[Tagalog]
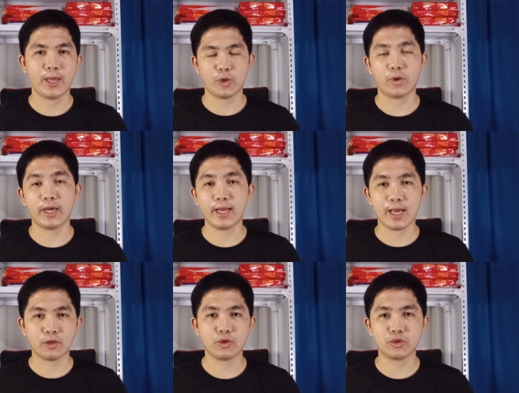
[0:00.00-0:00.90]
Pero
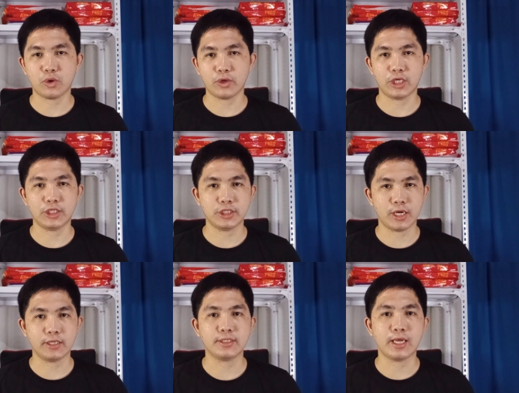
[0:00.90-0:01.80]
kailangan ko tong
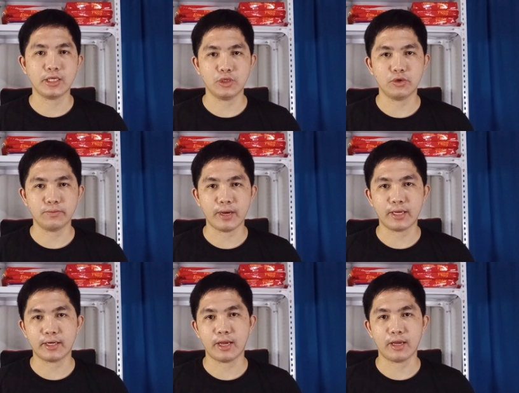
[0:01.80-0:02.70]
i-share sa inyo
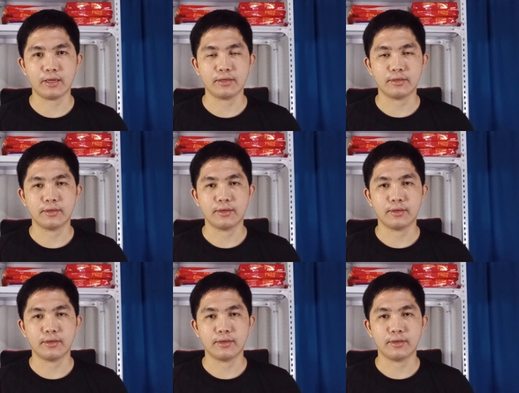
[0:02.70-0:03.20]
para